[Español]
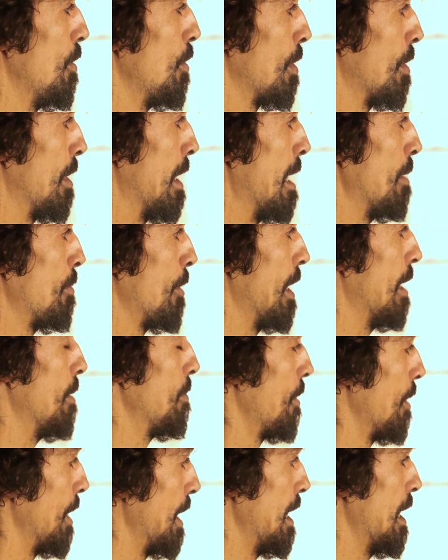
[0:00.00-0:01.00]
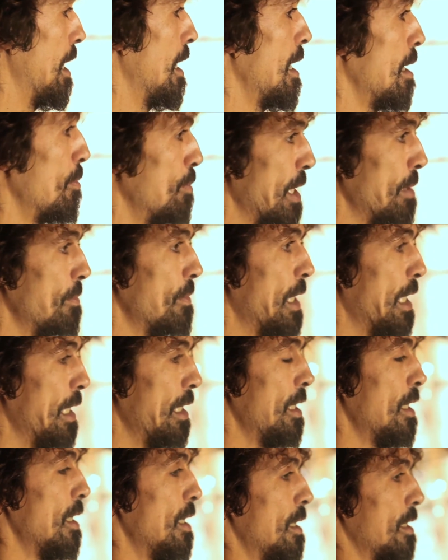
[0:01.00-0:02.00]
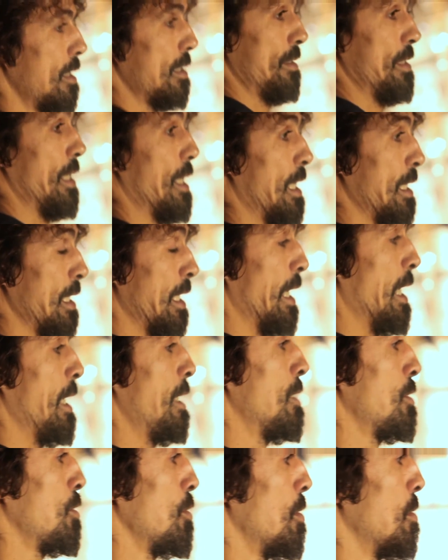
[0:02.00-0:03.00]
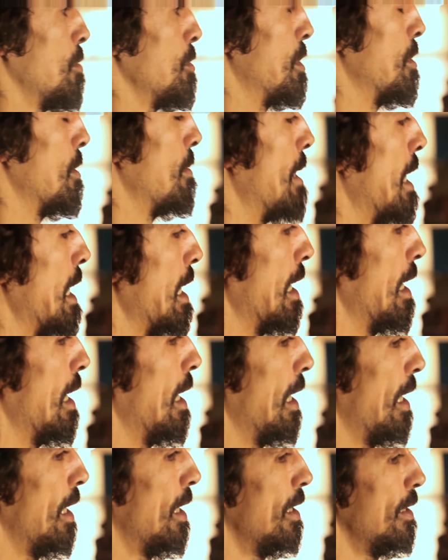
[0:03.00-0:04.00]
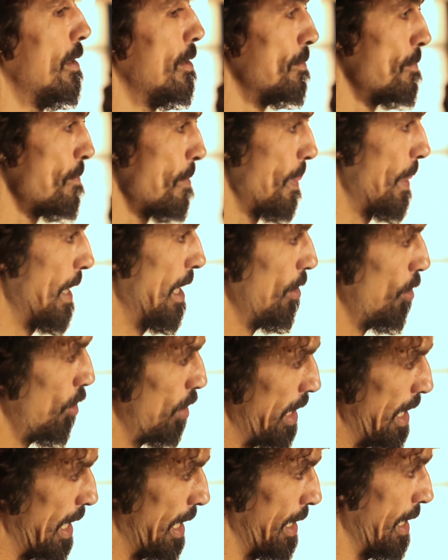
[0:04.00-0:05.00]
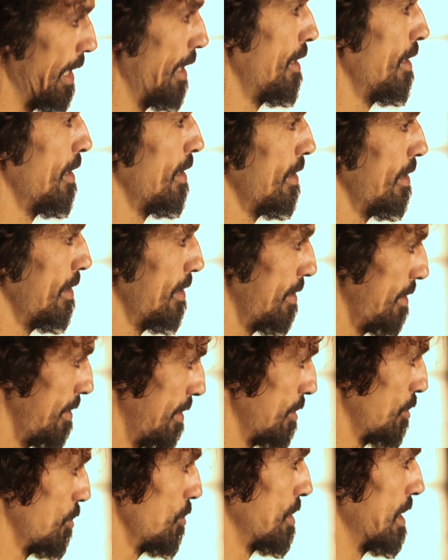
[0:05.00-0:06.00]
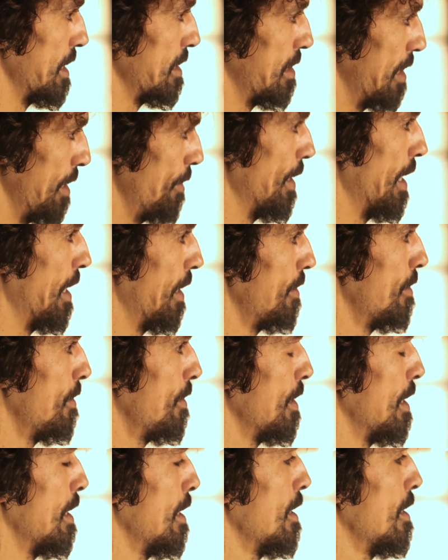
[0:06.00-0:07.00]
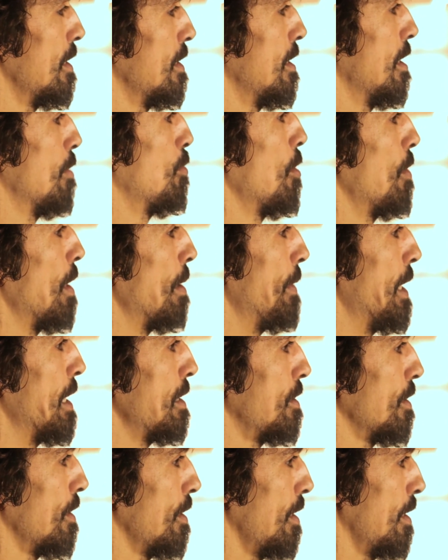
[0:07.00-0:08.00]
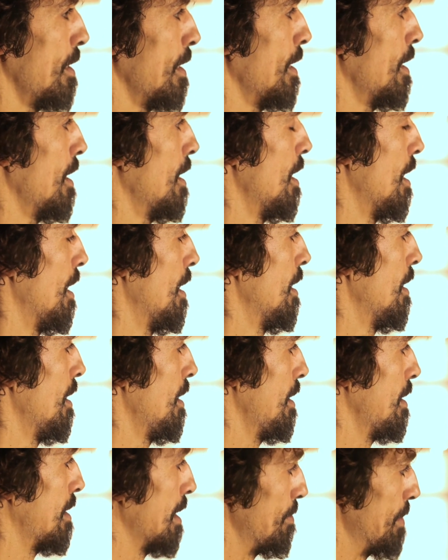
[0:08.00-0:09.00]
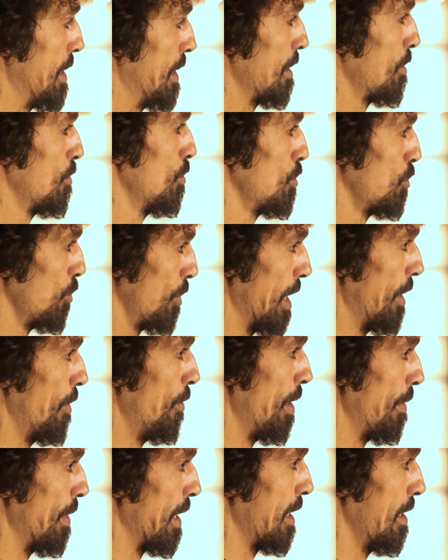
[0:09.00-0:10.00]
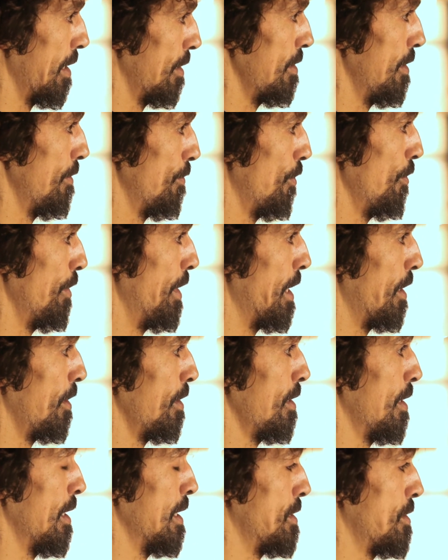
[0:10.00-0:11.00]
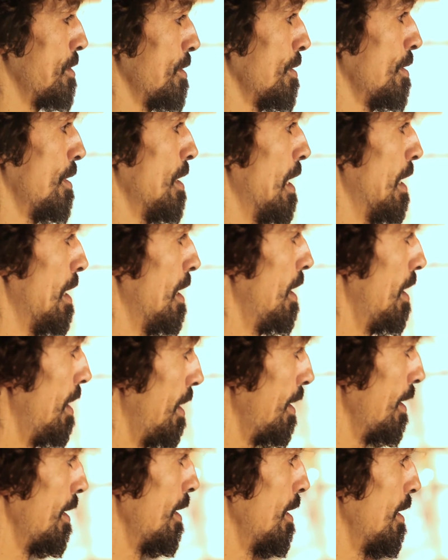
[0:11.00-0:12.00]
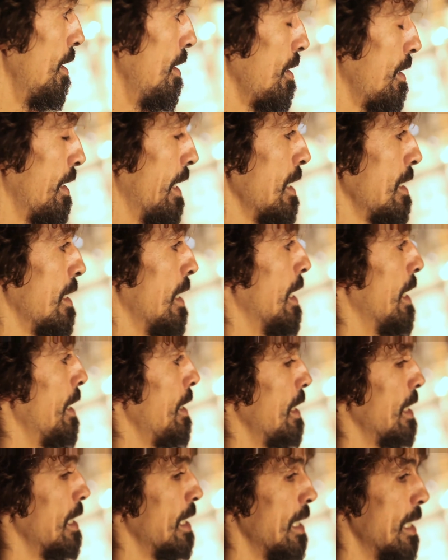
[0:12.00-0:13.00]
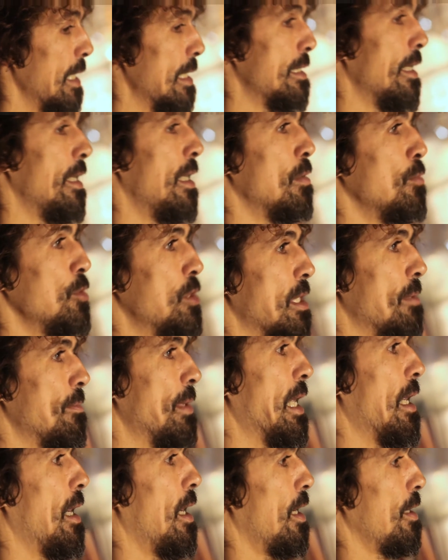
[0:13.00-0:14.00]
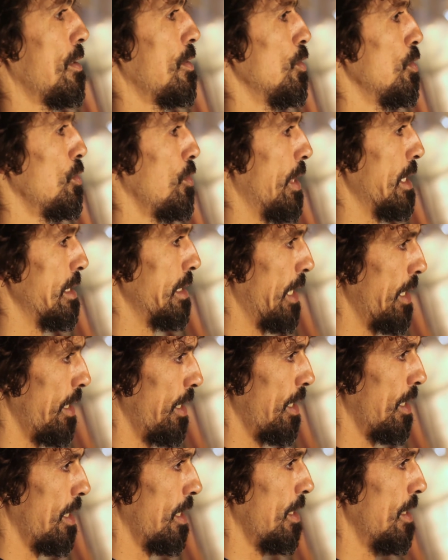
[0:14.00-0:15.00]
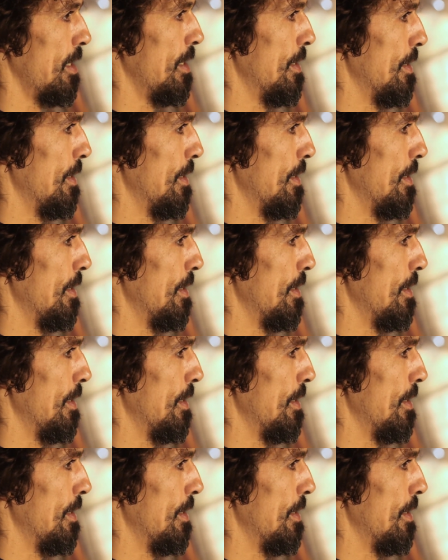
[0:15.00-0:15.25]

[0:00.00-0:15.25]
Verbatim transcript: Luego ya, por ejemplo, la isla de Las Palmas de Gran Canaria tuvo mucho más oleadas de, sucesivas de, poblamientos y, de, y también de culturas nuevas que influyeron y de hecho eh, Gran Canaria tenía mucha más cultura técnica